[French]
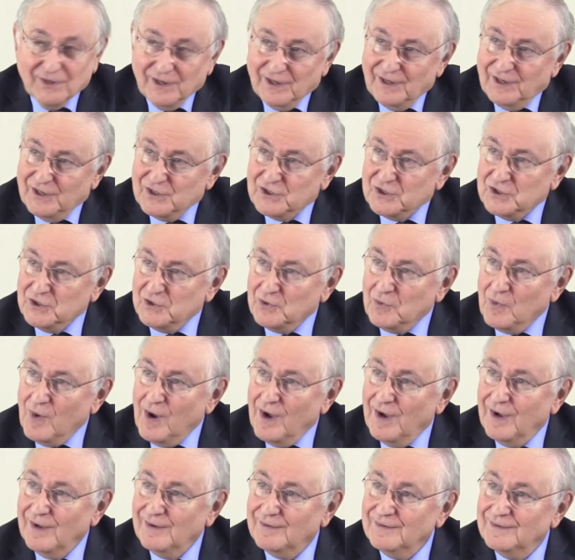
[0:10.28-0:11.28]
diraient les
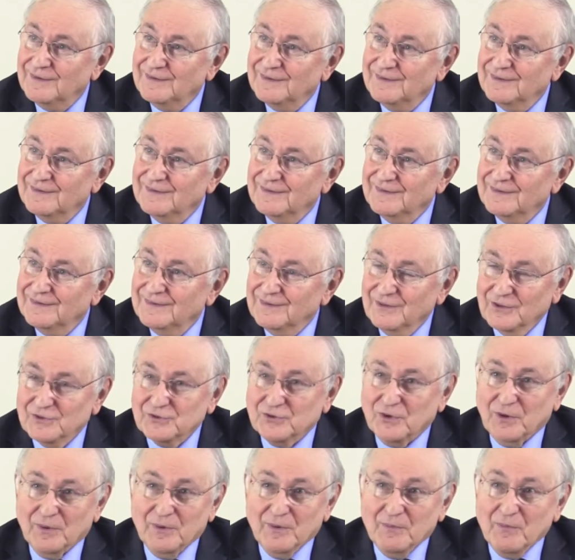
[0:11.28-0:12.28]
Chinois,
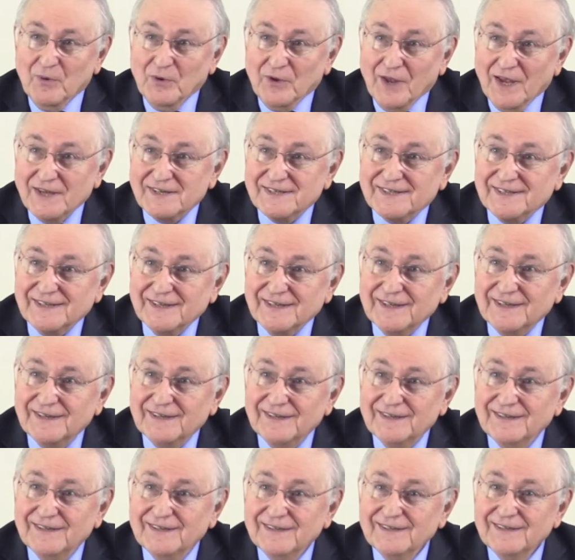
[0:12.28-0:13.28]
lorsqu'on est
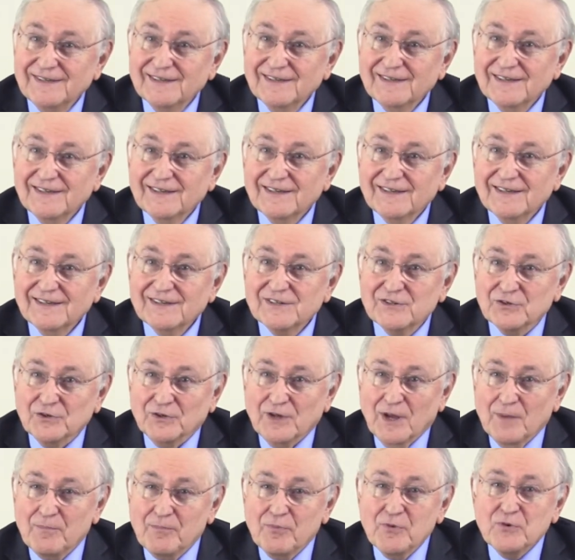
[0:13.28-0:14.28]
menacé, si on
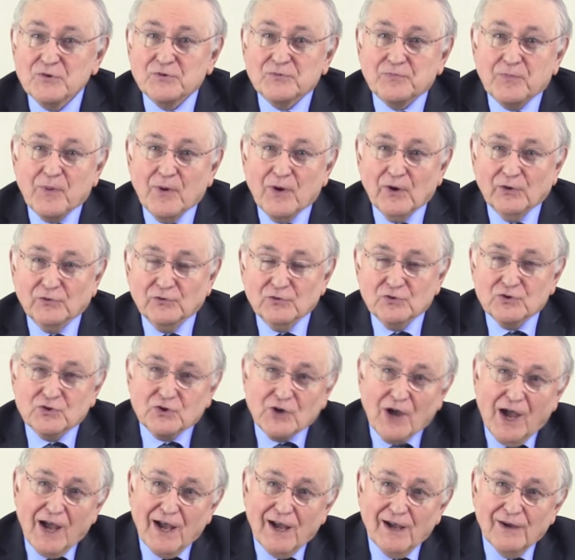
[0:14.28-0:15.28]
a plus peur du
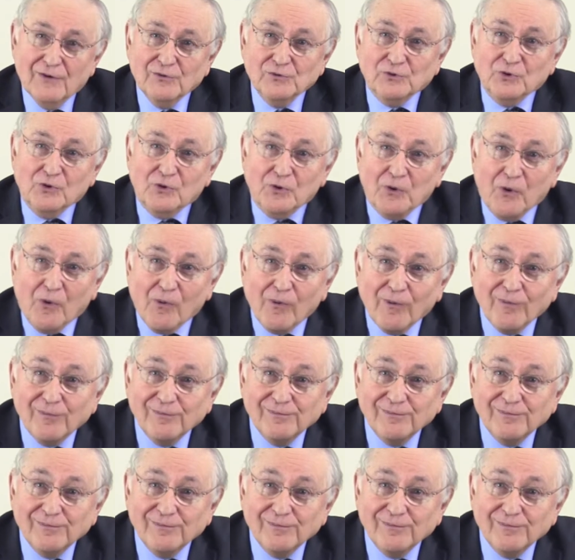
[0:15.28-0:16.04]
chat ou du lion.